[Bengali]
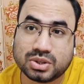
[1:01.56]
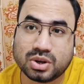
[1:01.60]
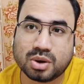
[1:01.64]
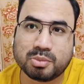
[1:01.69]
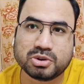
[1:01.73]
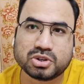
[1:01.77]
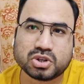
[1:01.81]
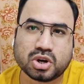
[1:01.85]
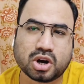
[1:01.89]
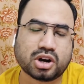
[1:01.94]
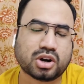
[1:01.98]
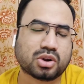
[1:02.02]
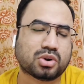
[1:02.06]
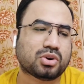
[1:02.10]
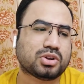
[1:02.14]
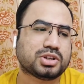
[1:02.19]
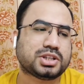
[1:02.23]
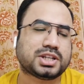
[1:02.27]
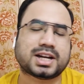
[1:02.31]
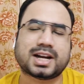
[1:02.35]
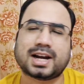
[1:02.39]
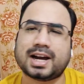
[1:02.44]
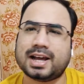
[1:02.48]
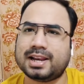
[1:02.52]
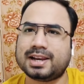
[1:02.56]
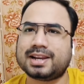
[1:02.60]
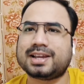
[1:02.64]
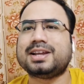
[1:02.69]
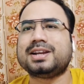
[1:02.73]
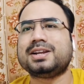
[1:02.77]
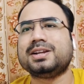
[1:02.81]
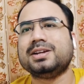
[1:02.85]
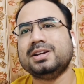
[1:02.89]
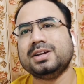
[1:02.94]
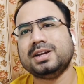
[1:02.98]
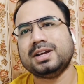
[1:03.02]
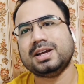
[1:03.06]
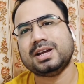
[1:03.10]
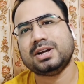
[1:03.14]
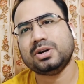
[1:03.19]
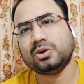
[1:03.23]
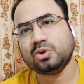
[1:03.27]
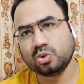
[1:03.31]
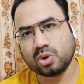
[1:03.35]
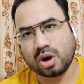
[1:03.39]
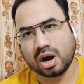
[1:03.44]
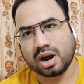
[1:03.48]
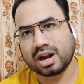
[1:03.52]
দ্বিতীয় বিষয়টা হলো যে কালকের
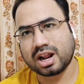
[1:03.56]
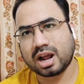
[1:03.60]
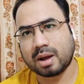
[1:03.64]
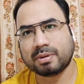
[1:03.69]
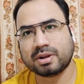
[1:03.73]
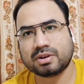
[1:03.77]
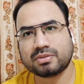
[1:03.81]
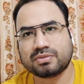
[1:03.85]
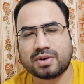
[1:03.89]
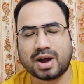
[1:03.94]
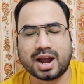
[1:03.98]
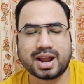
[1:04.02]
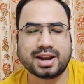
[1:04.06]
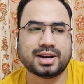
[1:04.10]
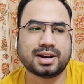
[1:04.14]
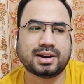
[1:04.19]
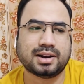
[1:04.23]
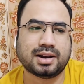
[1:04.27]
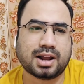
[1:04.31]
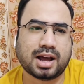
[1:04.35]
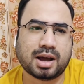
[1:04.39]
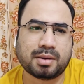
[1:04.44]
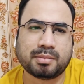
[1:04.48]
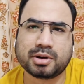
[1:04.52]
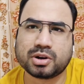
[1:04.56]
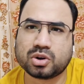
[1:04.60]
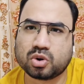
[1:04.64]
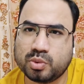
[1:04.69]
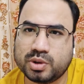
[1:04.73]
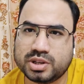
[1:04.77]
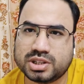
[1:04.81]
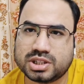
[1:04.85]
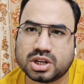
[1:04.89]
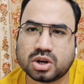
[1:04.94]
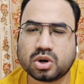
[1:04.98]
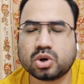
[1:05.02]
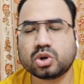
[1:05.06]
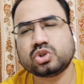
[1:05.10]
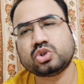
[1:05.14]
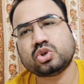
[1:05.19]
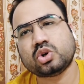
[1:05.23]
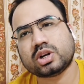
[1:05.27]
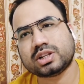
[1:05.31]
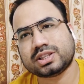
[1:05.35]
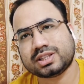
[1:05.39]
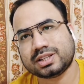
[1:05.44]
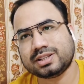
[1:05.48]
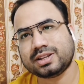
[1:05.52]
ডুরান্ট কাপের ফাইনাল আমার খুব ইচ্ছা করছিল
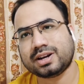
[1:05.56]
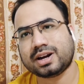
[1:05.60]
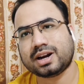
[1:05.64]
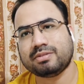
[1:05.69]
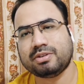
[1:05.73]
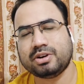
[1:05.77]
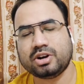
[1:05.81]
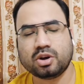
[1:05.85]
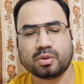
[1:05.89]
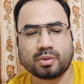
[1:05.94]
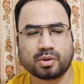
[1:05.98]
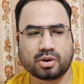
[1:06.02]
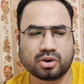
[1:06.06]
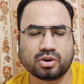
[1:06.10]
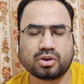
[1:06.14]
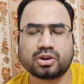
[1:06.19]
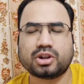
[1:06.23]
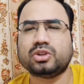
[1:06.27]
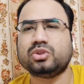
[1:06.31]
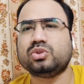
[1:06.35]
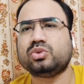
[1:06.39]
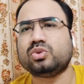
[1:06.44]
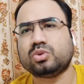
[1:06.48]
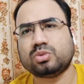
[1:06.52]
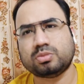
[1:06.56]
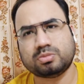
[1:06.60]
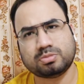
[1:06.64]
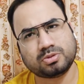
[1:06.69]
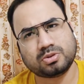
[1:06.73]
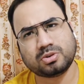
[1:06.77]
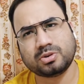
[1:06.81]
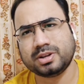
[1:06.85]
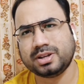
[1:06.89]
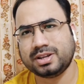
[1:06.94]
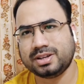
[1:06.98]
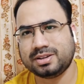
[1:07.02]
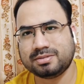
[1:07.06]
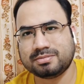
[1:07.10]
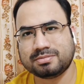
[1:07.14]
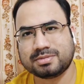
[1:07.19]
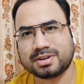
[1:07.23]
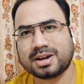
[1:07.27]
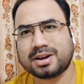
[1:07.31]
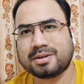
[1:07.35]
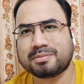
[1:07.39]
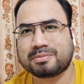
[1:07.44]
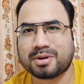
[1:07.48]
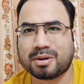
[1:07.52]
রাতে একটা ভিডিও বানানো কিন্তু ওই
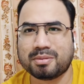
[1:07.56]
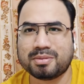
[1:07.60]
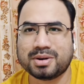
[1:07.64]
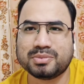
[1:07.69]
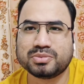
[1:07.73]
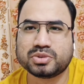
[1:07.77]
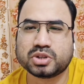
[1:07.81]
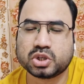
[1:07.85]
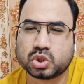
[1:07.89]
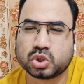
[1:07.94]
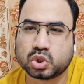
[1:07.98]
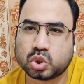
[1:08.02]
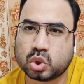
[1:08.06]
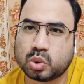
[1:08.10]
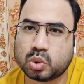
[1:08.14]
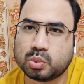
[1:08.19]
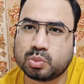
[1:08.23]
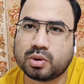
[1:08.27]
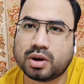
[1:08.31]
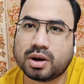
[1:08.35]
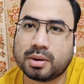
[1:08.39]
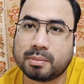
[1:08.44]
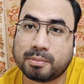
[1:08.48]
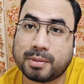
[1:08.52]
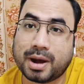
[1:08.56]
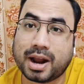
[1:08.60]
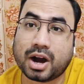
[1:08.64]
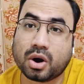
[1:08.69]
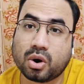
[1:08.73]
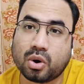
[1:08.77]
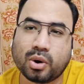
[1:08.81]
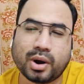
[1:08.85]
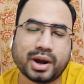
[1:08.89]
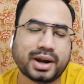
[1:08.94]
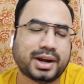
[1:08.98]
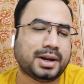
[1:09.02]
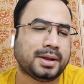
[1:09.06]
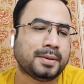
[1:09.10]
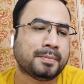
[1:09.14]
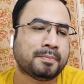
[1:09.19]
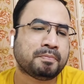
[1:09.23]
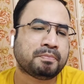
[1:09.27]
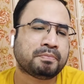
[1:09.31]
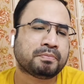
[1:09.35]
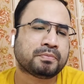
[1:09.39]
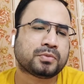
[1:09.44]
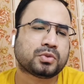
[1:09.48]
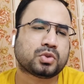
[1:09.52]
প্রবলেমসের জন্য বানানো হয়নি
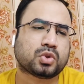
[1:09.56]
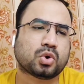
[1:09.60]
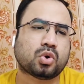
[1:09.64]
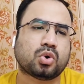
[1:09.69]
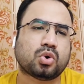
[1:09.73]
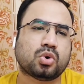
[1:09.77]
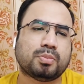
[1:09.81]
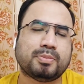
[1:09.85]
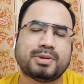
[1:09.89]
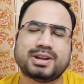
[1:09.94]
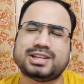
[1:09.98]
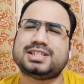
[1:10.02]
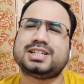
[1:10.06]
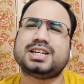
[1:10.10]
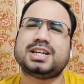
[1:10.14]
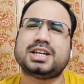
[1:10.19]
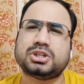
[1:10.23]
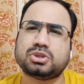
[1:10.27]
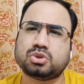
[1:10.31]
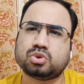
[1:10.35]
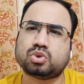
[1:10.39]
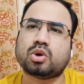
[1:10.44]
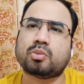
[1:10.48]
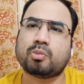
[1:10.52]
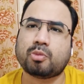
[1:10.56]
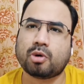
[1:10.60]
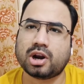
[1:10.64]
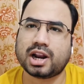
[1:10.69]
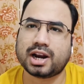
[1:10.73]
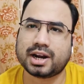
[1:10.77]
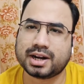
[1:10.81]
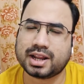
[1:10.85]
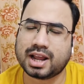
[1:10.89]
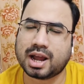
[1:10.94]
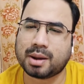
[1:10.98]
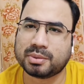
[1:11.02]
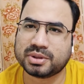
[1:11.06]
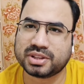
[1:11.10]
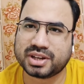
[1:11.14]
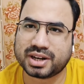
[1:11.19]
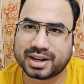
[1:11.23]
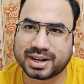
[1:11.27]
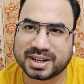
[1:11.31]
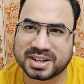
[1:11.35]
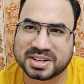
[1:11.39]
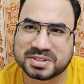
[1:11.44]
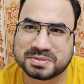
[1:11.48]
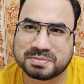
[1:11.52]
তো বেশি কিছু তো বলার নেই আমাদের
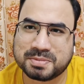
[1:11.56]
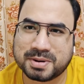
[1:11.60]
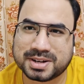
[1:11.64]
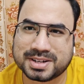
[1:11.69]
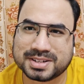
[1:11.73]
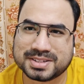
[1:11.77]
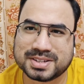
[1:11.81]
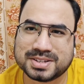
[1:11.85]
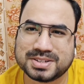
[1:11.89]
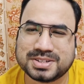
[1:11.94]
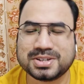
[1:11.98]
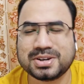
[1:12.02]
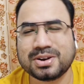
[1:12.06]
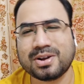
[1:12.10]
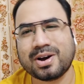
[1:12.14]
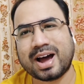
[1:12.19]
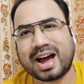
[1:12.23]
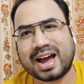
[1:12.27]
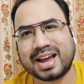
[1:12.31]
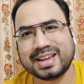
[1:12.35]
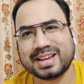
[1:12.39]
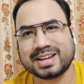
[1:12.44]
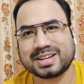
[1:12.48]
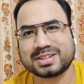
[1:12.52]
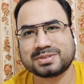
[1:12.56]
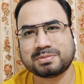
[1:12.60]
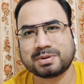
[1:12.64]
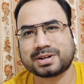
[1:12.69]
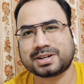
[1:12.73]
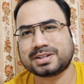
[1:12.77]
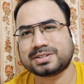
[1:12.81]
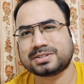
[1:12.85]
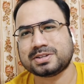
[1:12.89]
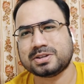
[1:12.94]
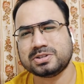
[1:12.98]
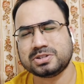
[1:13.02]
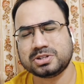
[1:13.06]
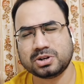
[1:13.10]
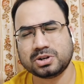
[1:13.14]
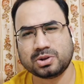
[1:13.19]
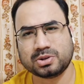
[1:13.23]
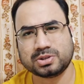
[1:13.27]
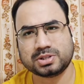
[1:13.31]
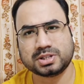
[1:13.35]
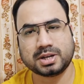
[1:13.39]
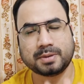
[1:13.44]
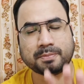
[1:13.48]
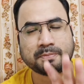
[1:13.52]
একটা এক্সপেকটেশন ছিল হাই এক্সপেকটেশন ছিল
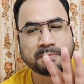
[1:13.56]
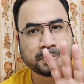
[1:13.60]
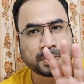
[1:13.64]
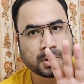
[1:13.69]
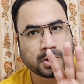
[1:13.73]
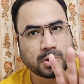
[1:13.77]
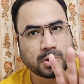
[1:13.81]
যে